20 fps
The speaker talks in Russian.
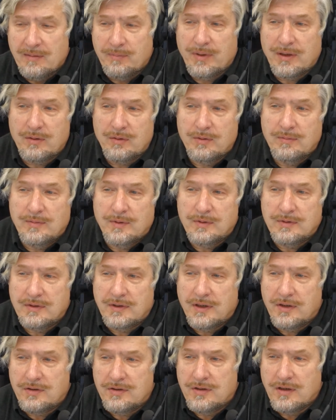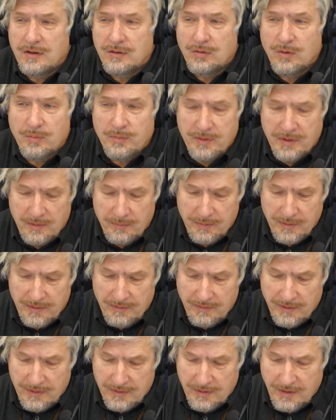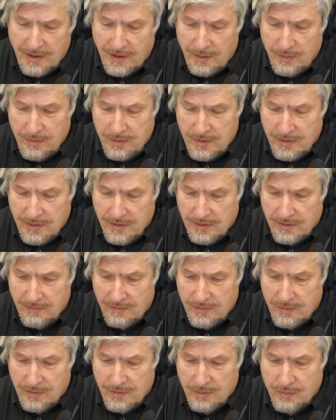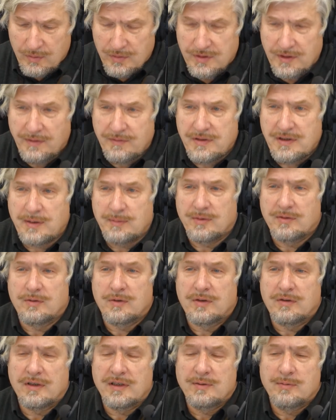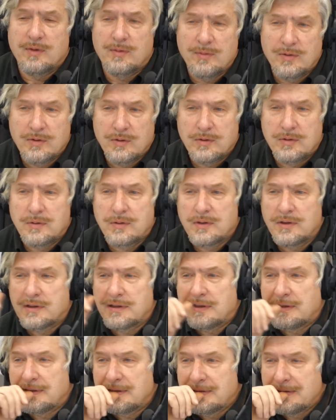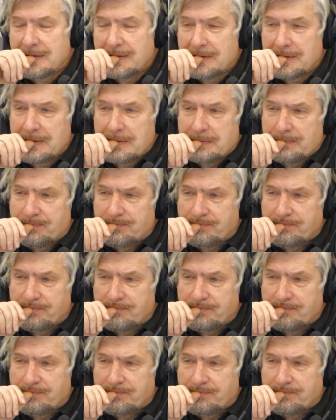Потом он, значит, делал опыты, подтверждающие это все. И уж совсем его к восьмому году решили сделать